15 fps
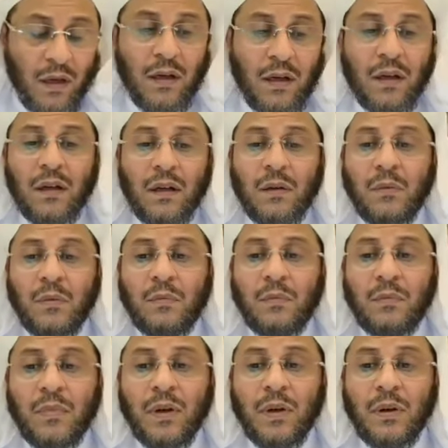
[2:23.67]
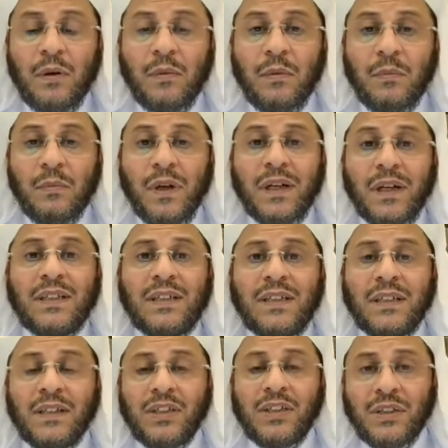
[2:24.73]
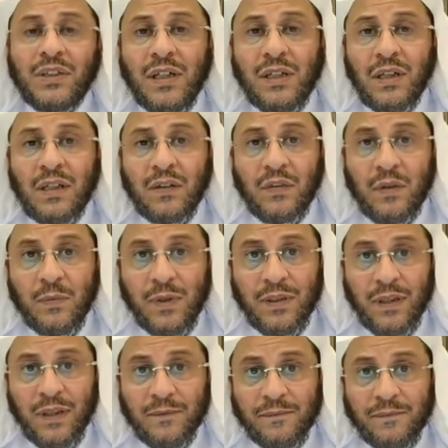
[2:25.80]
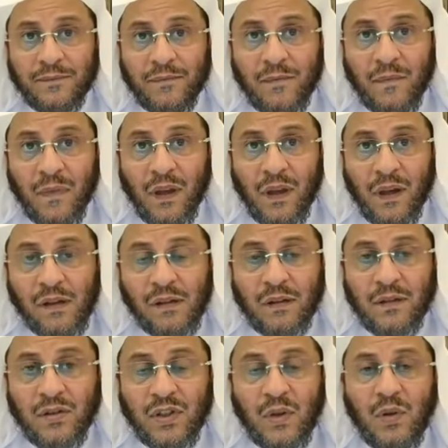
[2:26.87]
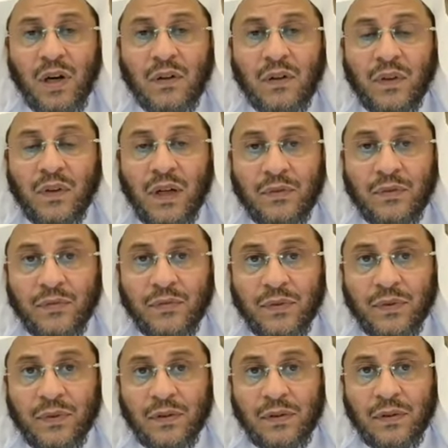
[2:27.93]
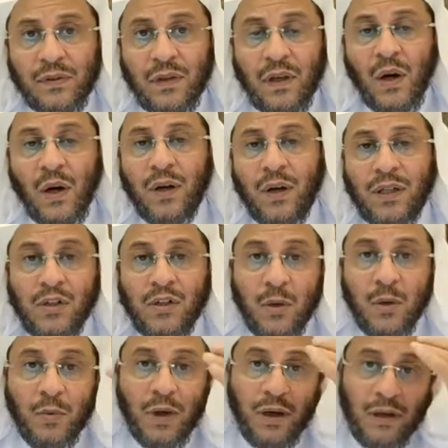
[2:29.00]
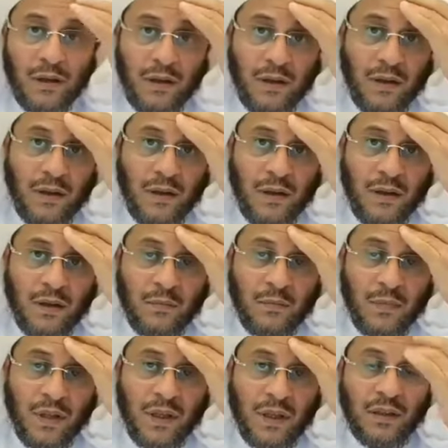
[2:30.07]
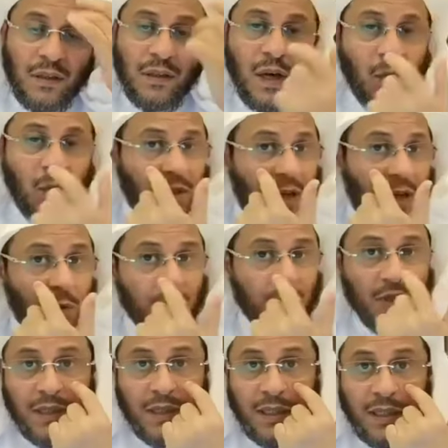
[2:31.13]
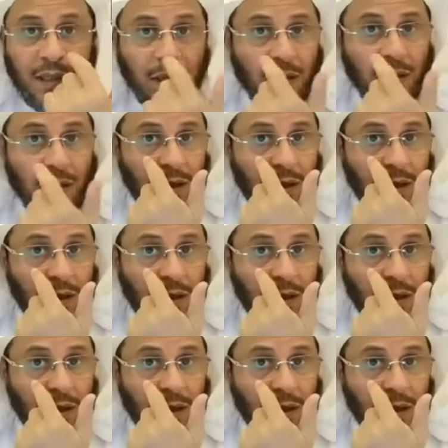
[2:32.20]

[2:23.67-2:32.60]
آه، بقية الشعر اللي في البدن سواء في الأنف أو على الجبهة مثلا أو على الوجنتين